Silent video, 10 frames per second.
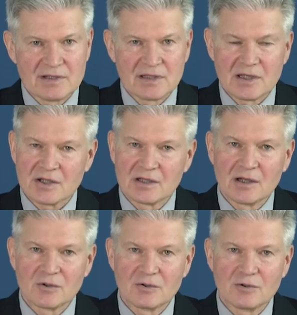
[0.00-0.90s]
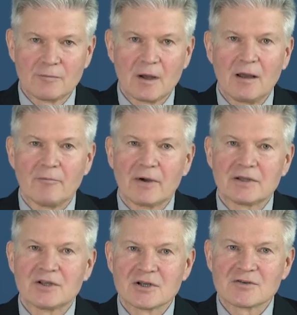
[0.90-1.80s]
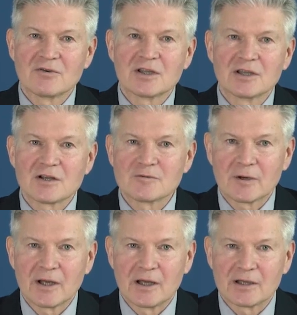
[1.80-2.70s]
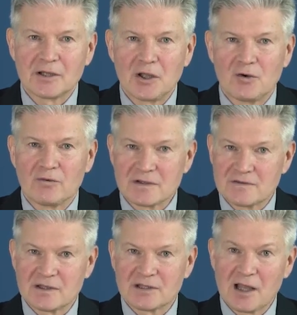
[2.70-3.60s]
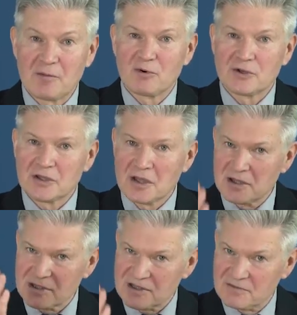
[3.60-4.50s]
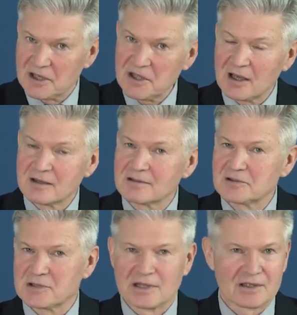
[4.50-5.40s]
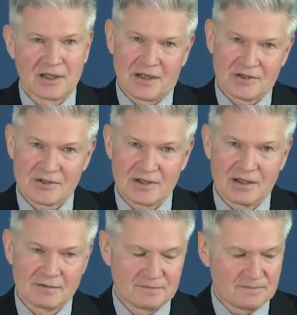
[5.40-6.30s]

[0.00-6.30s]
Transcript: на наш канал YouTube, поддерживайте наш проект, и у вас всегда будет своя золотая жила.